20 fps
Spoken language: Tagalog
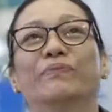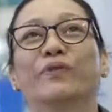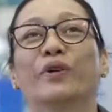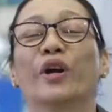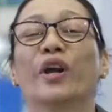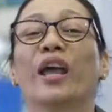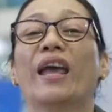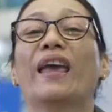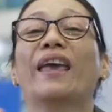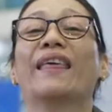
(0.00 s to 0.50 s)
For
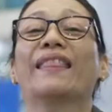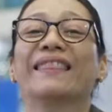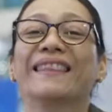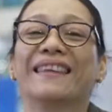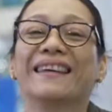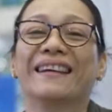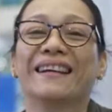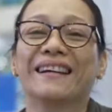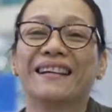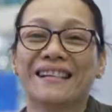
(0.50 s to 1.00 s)
8
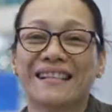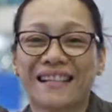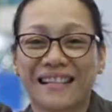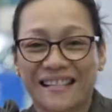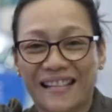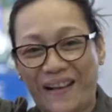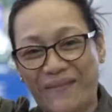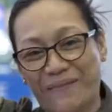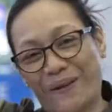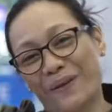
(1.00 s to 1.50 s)
years,
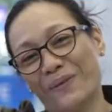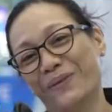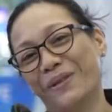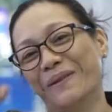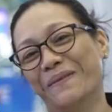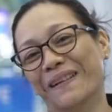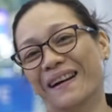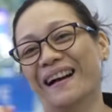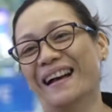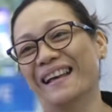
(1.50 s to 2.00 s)
kasama ko
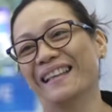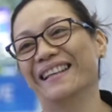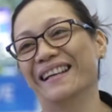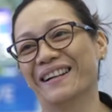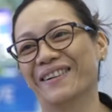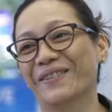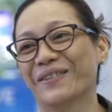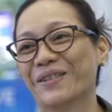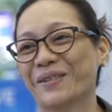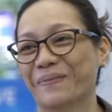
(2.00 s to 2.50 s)
ng mga
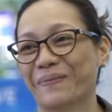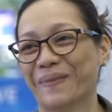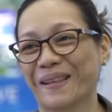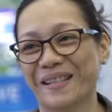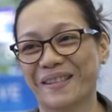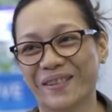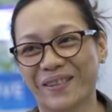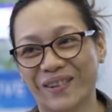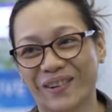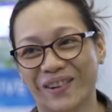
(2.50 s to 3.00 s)
anak ko sa
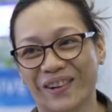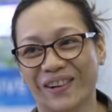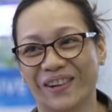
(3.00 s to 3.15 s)
Pasko.